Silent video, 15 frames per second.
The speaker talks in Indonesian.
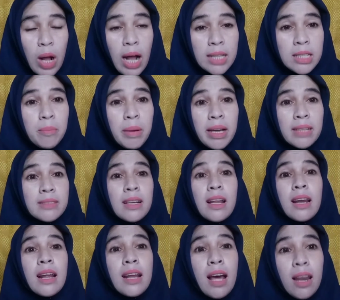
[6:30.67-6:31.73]
Hanya pakai
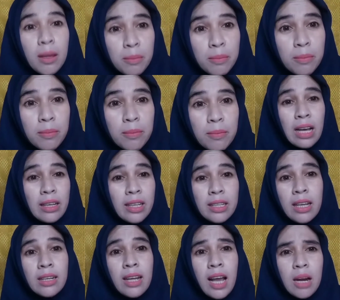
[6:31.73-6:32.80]
celana dalam. Kaki
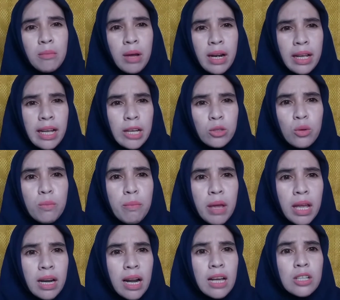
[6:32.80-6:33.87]
dan tangan mereka itu
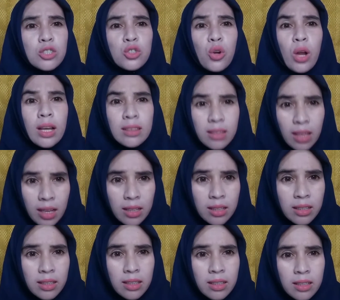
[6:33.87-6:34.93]
merah
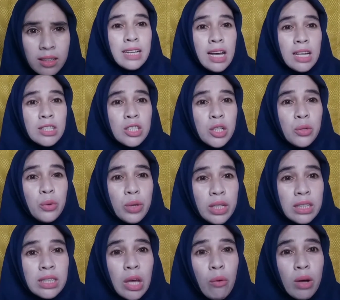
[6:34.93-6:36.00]
kecoklatan dan si
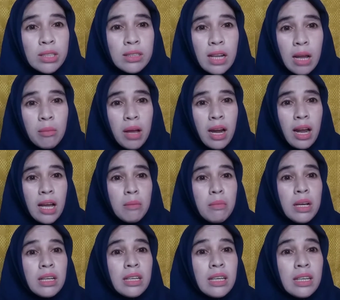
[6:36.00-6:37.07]
Yuri tewas dalam keadaan
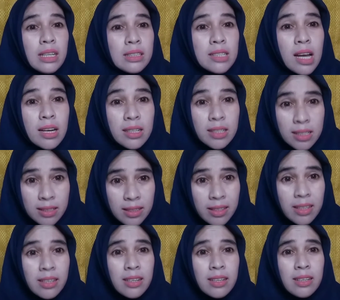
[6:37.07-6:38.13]
menggigit jarinya
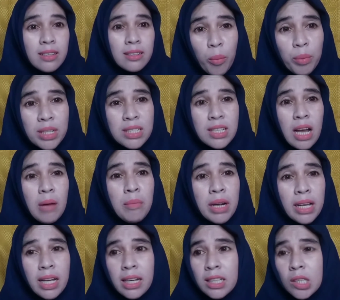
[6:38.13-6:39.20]
sendiri. Bisa
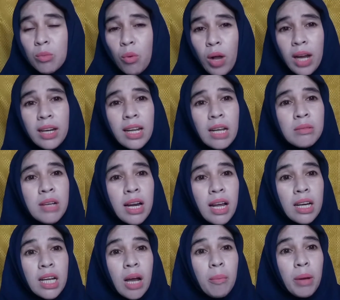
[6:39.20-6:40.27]
mereka ditemukan dalam
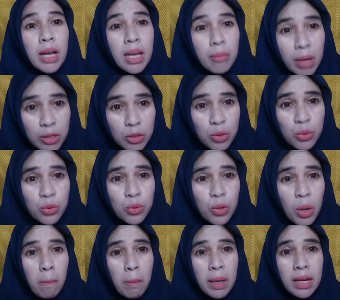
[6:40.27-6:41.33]
keadaan gak pakai baju,
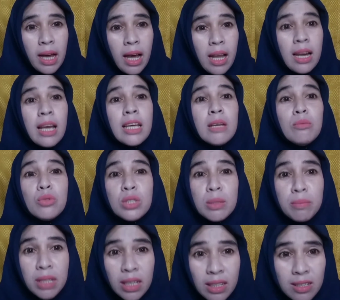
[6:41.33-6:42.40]
padahal lagi
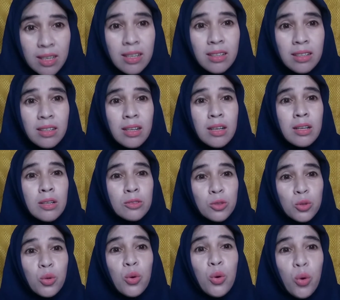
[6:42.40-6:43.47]
musim dingin,
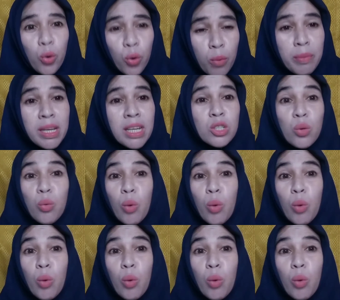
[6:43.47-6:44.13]
suhu minus